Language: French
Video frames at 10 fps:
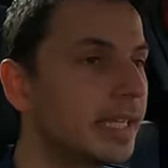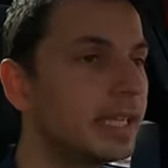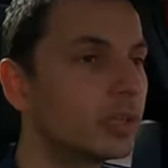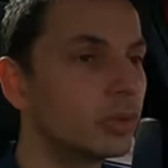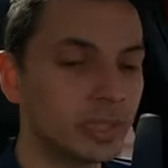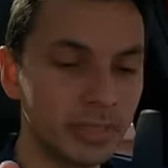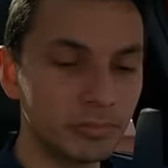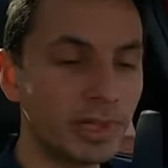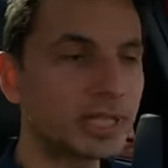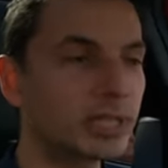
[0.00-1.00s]
Et on a
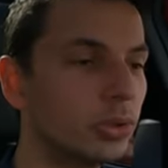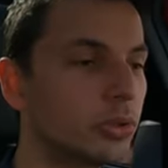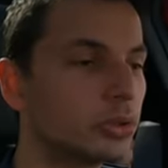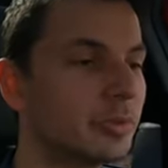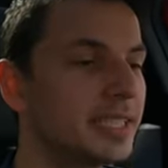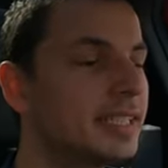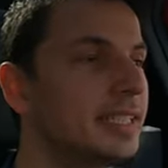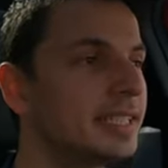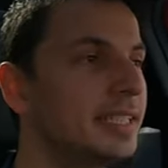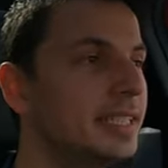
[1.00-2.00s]
une boîte
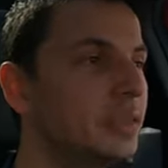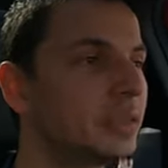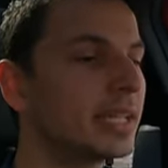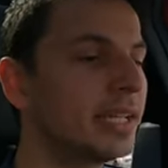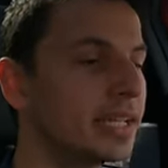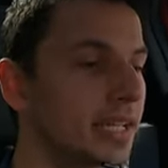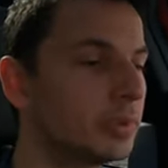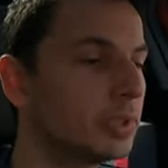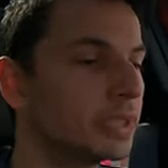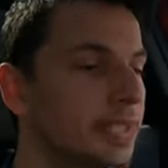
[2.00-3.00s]
automatique ici, donc avec les
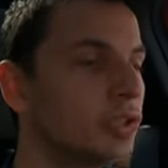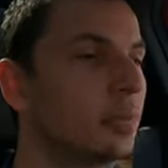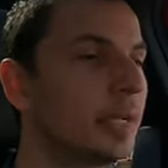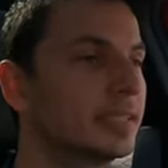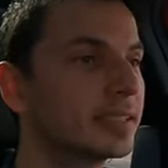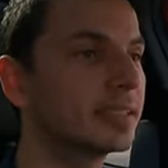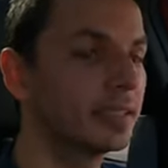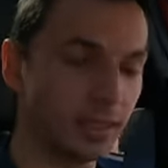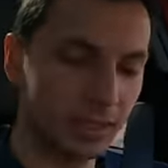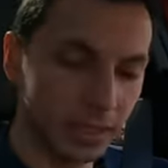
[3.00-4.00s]
rapports qui se
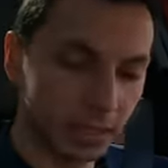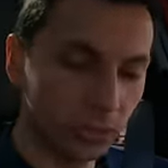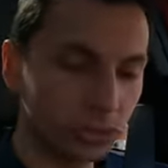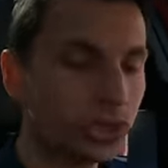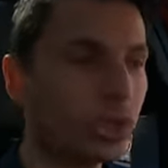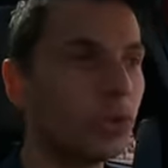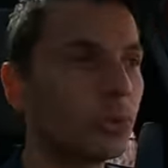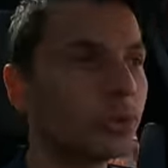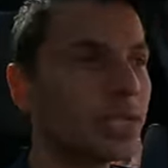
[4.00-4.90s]
passent tout seul.